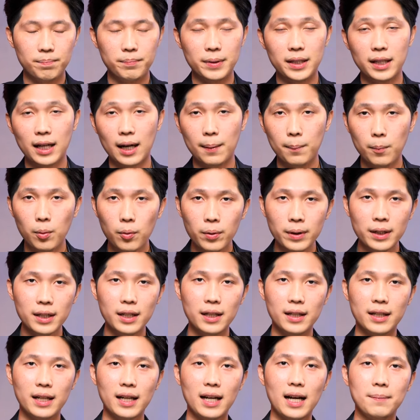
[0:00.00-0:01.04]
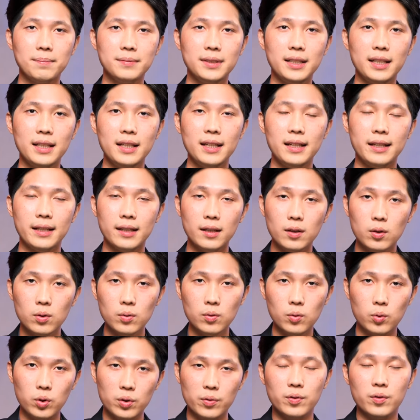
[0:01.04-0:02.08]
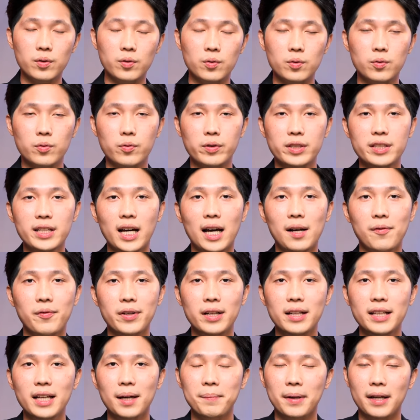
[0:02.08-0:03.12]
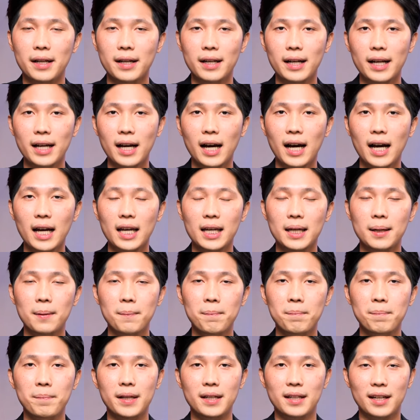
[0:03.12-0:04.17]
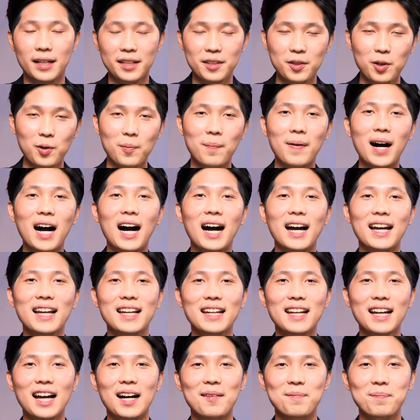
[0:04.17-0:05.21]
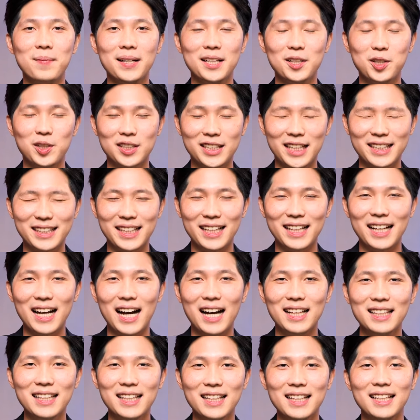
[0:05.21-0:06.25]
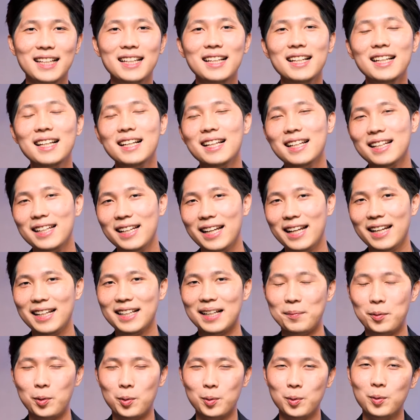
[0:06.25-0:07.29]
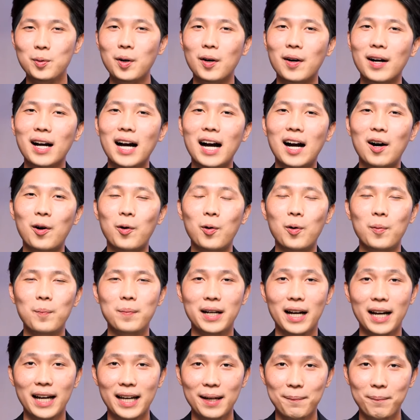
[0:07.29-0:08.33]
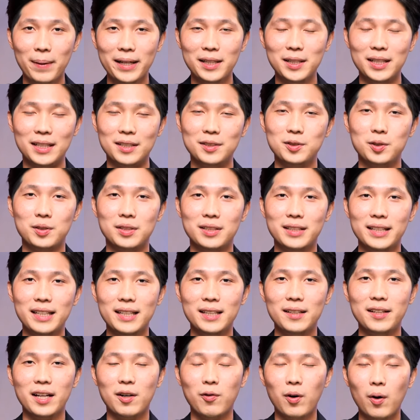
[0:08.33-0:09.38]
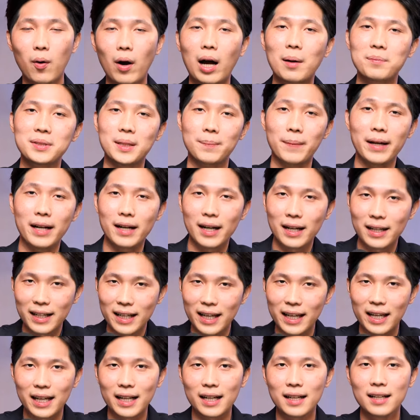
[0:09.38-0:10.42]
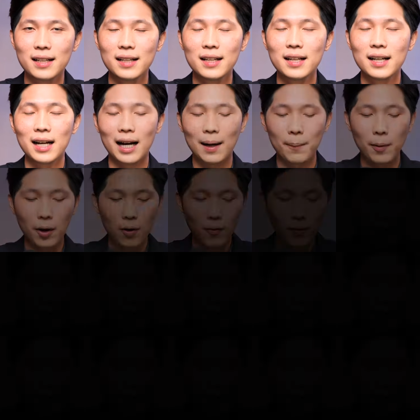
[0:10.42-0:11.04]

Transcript: มีคำพูดหนึ่งนะครับที่คุณริชาร์ดวิลเลียมเนี่ยได้ให้เป็นนโยบายนะครับเป็นกฎกติกาที่เล่นกับลูกๆของเขาเพื่อให้ไปถึงจุดที่เรียกว่าความสำเร็จนั่นเองเขาบอก